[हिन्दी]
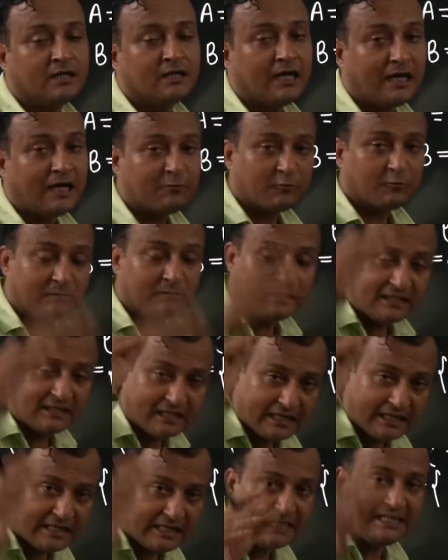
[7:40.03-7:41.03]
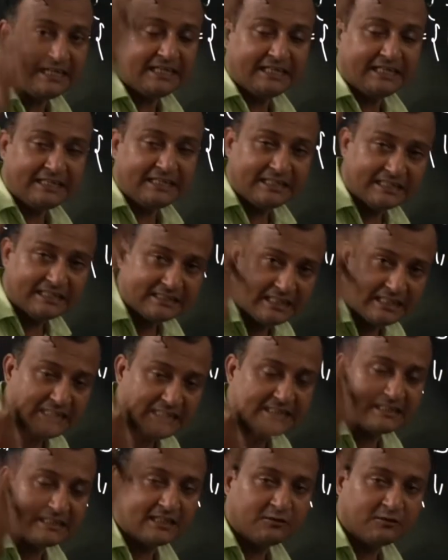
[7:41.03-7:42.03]
आपको मैंने कहा है
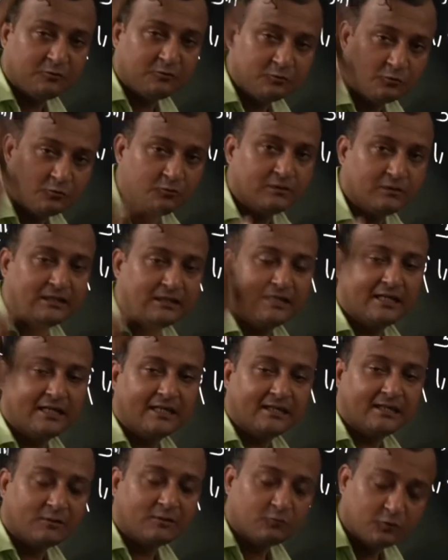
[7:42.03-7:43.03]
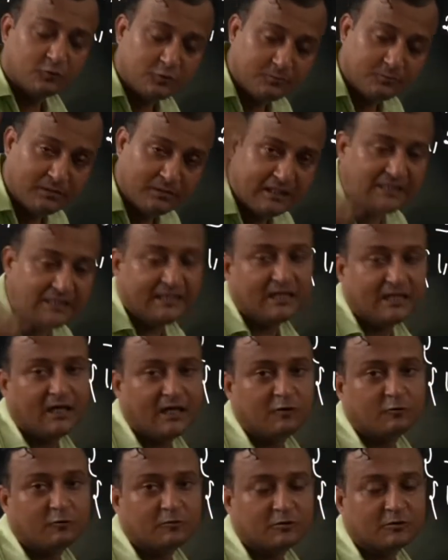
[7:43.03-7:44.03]
इंटरसेक्शन यूनियन कुछ भी
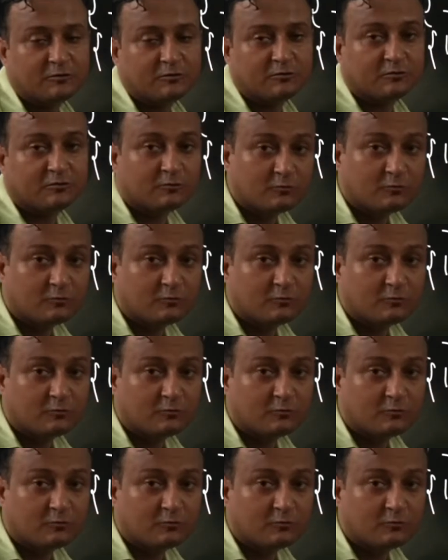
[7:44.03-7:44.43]
निकालो बच्चों